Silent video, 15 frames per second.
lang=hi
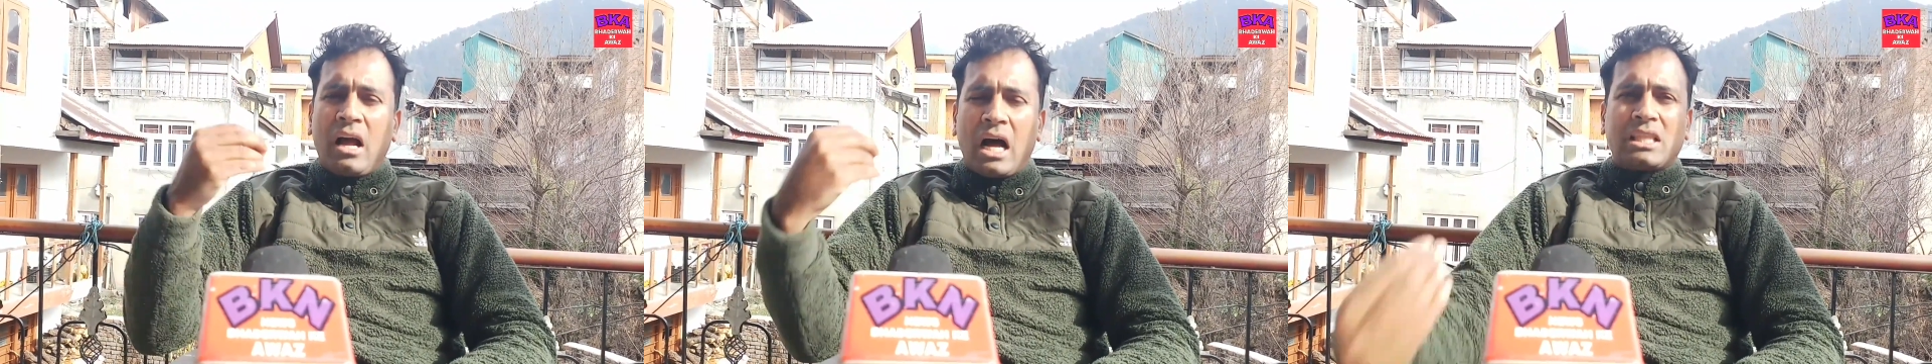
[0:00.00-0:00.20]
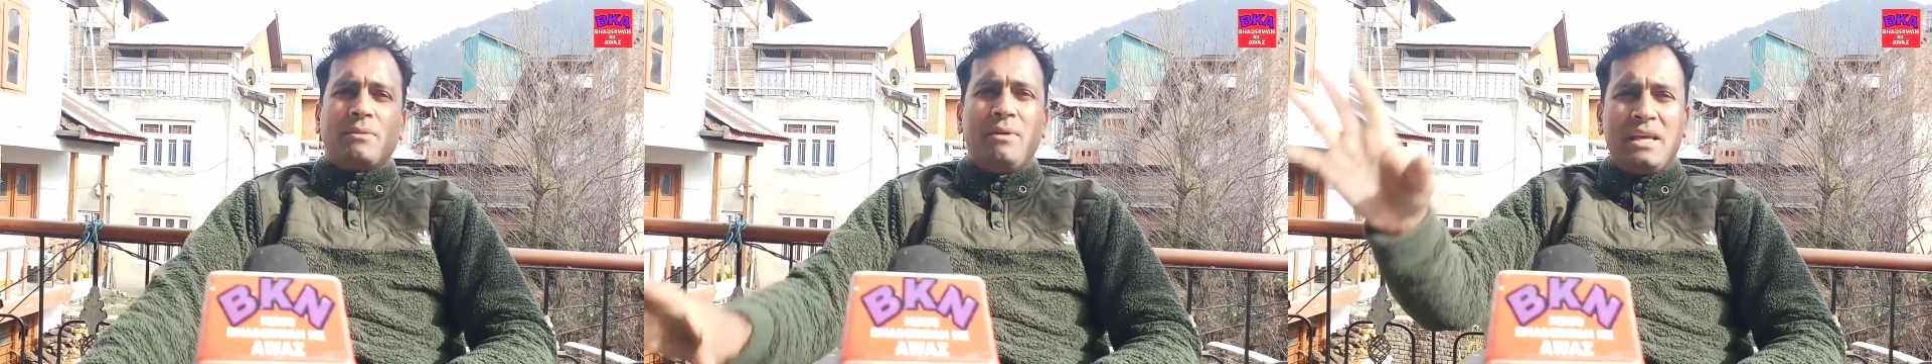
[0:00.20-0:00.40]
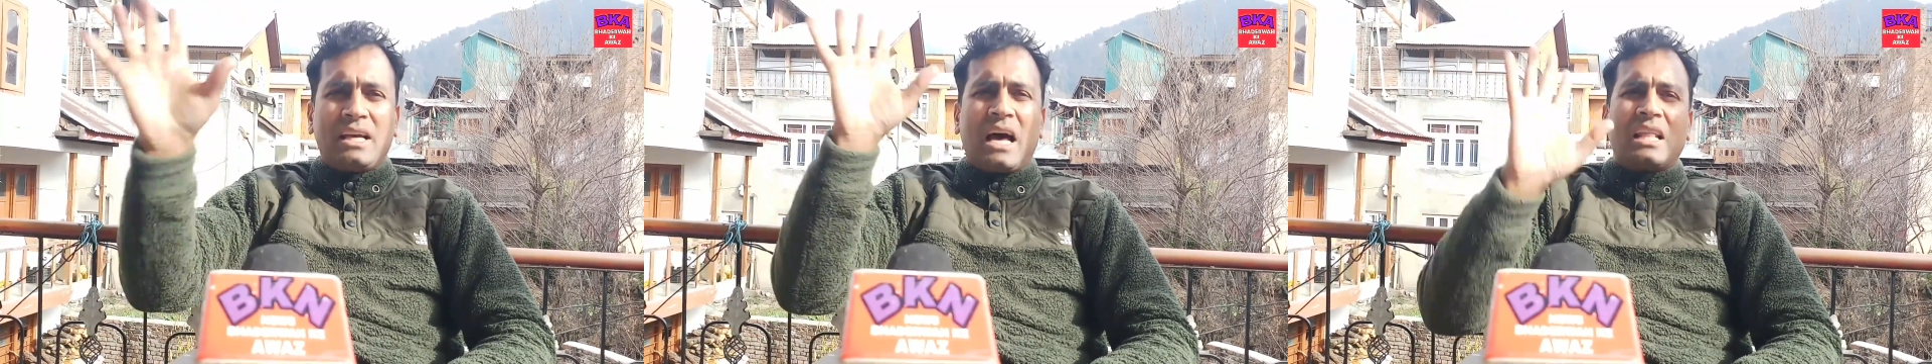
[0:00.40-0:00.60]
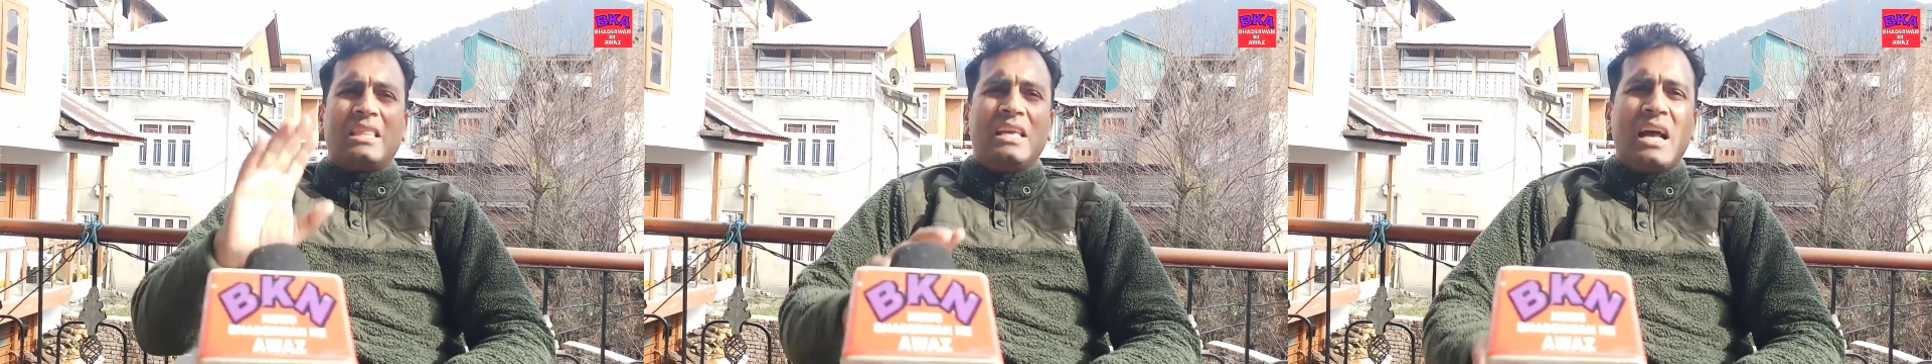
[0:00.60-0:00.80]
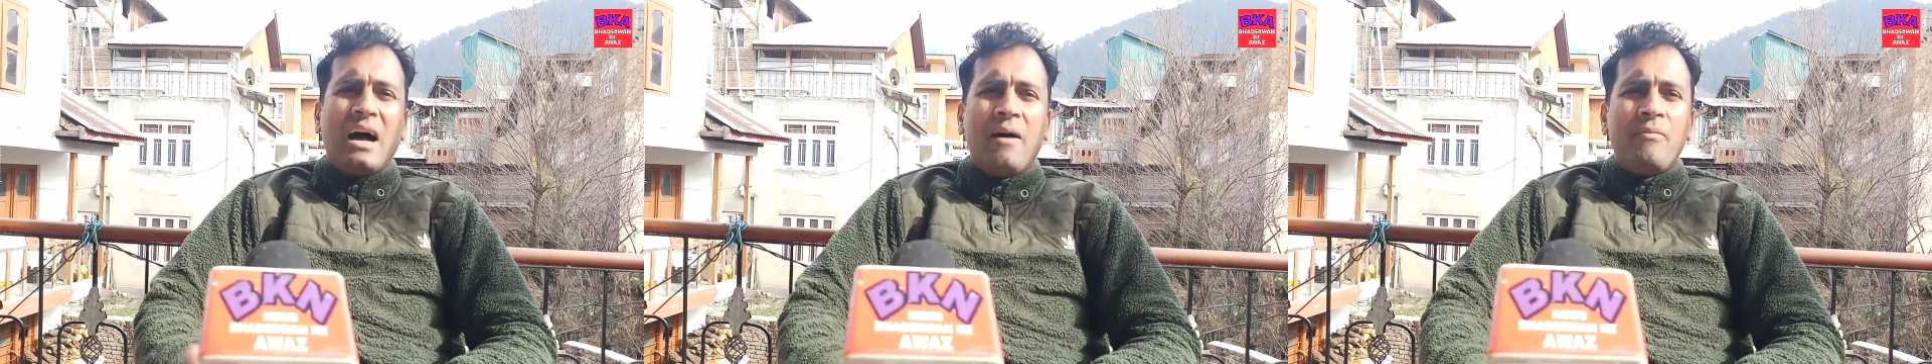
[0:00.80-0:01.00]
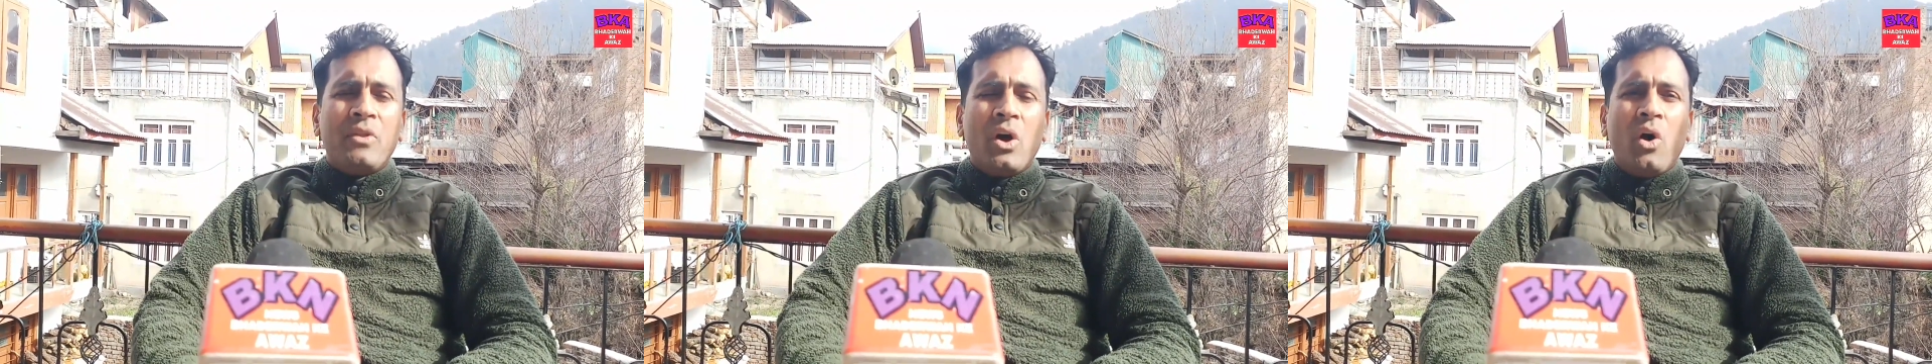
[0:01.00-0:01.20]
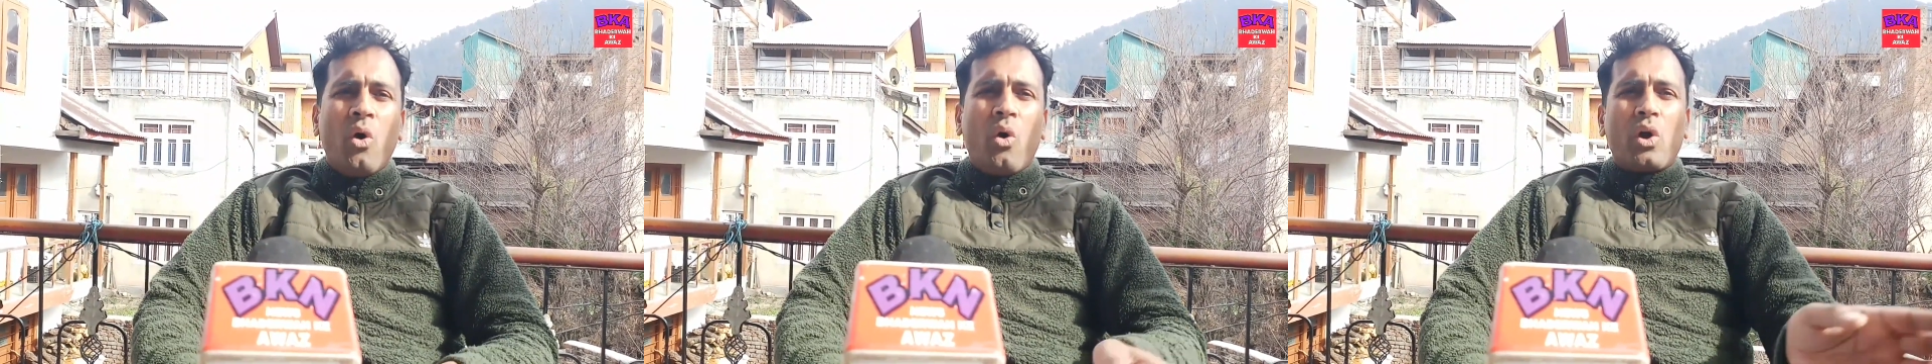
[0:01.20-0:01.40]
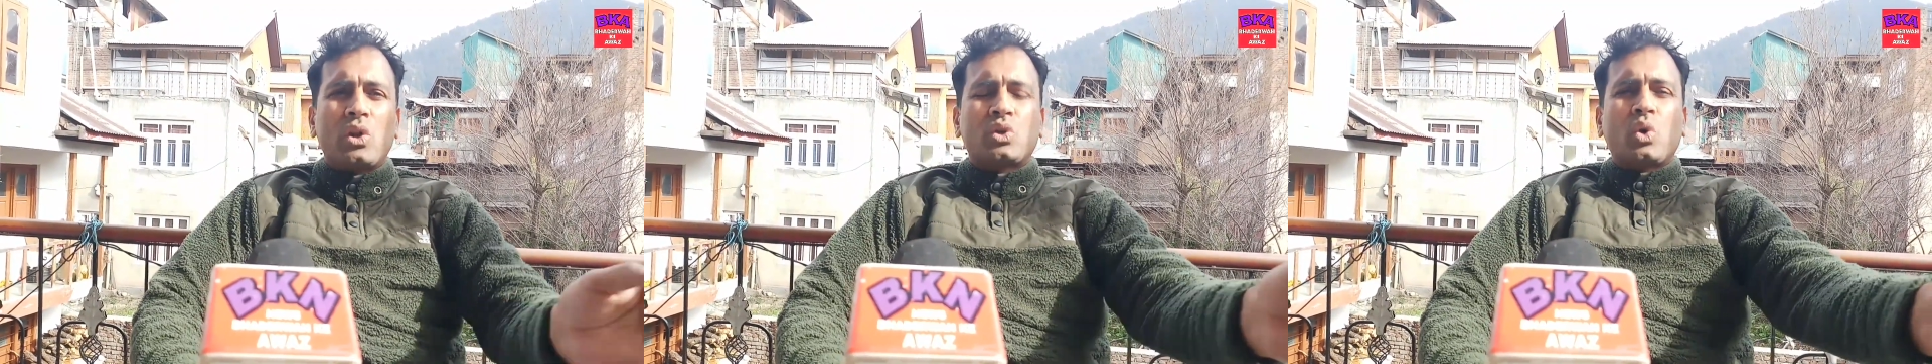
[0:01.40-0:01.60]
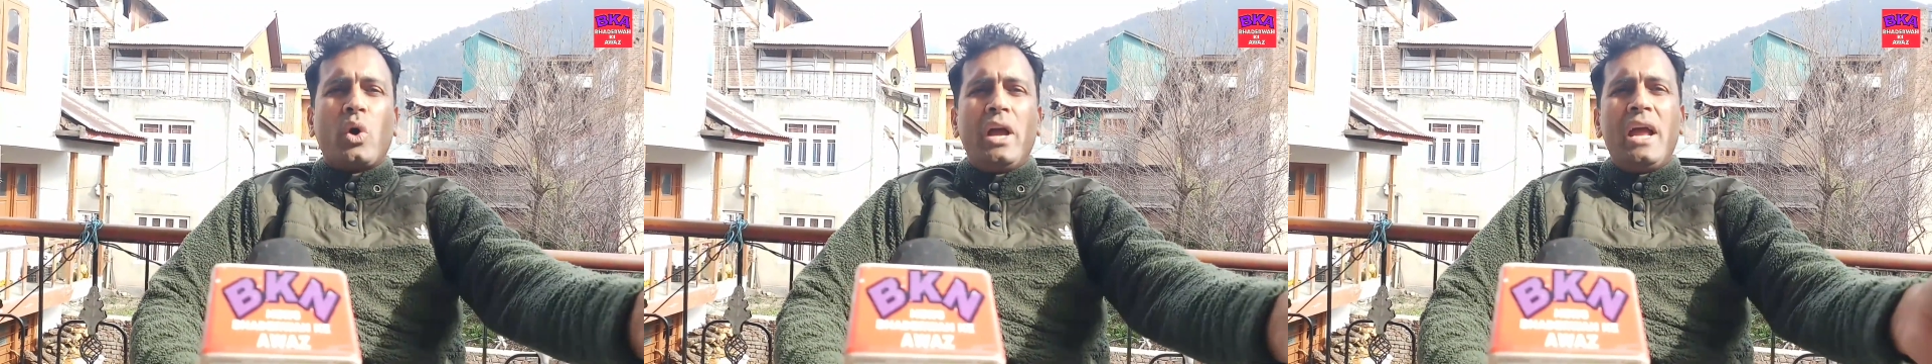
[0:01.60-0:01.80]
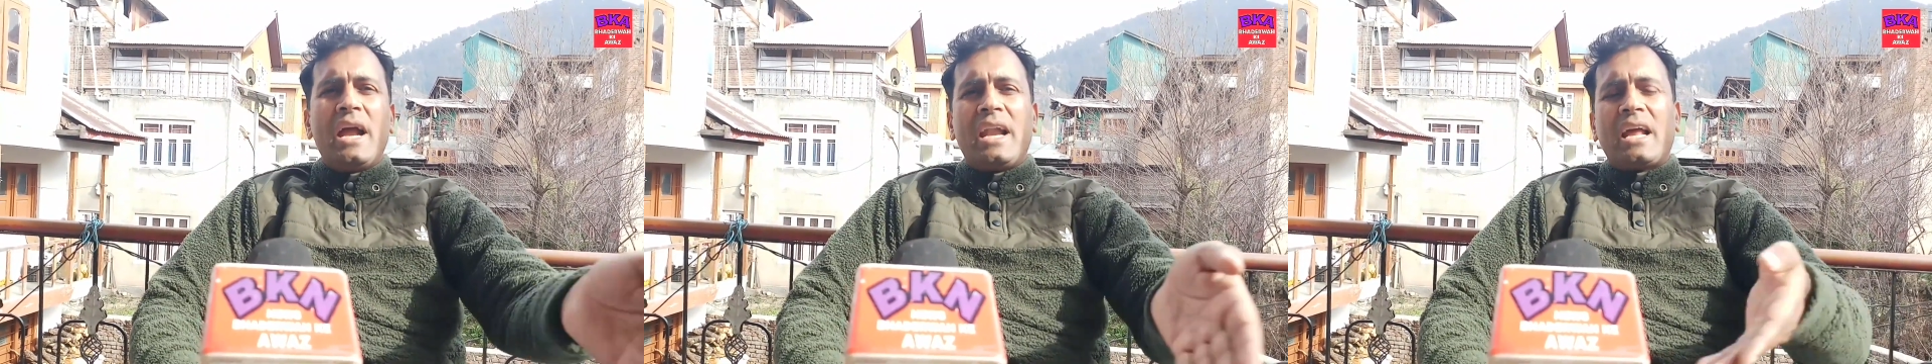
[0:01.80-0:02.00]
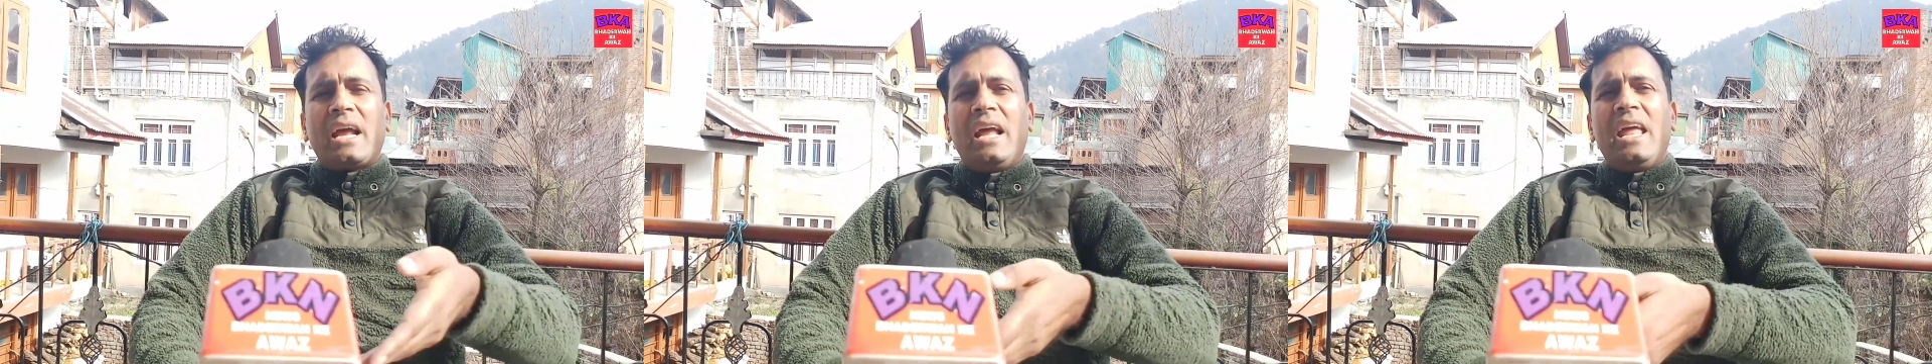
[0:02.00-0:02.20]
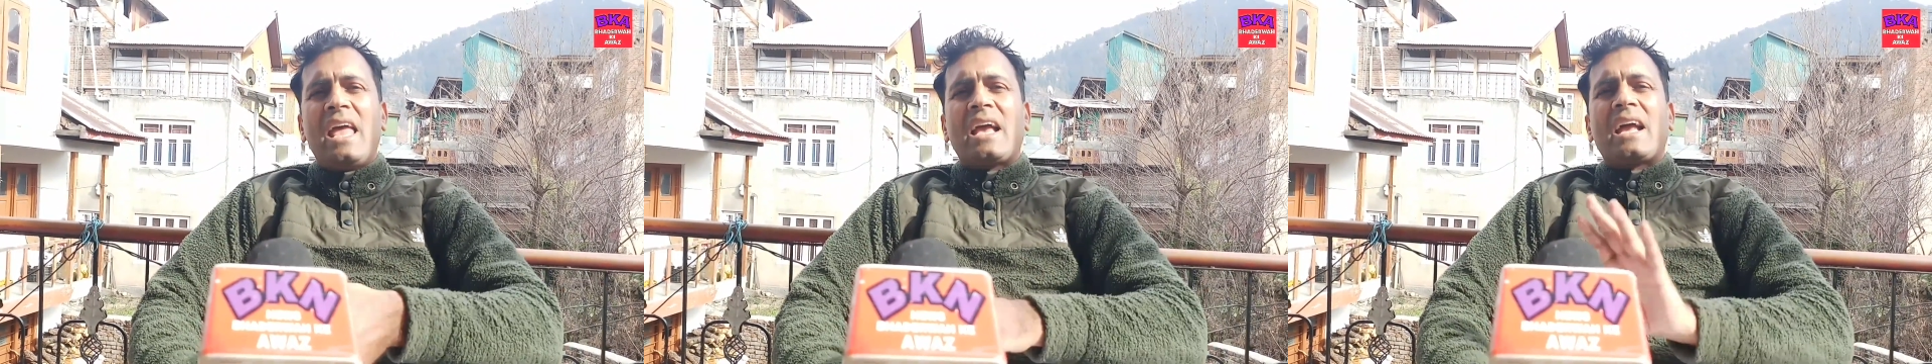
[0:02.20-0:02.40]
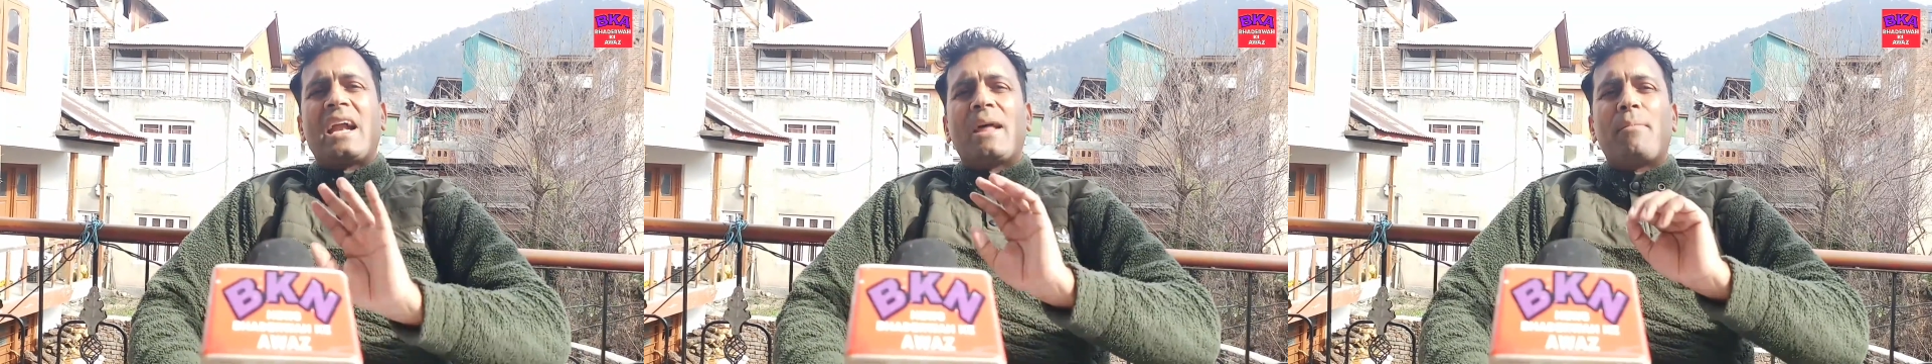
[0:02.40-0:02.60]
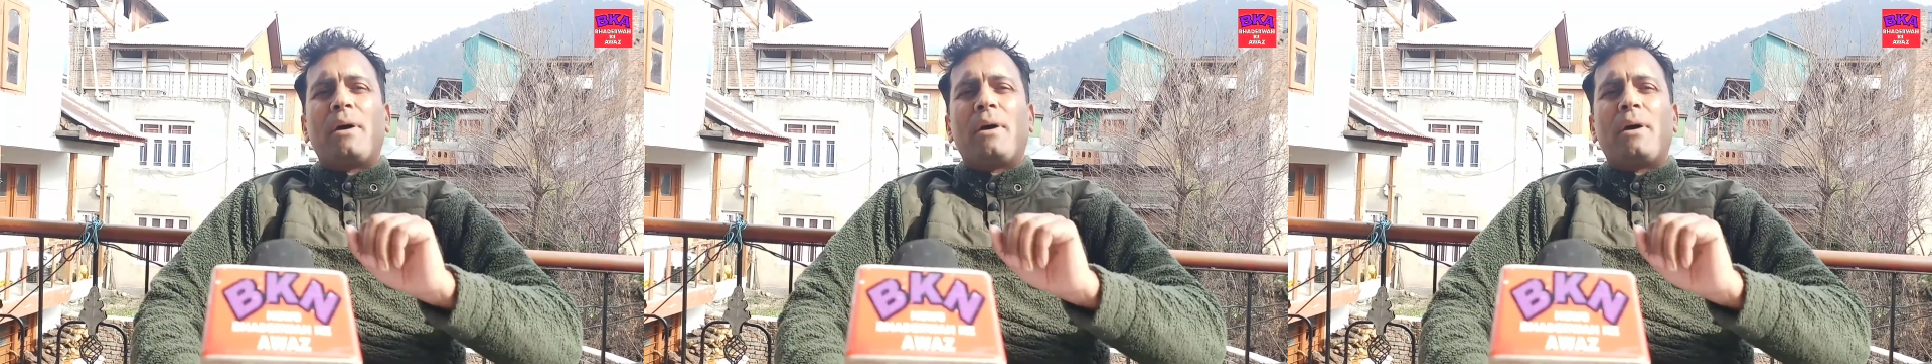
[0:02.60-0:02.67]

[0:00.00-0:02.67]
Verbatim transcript: खत्म ही कर दिया और उसको एड एक ए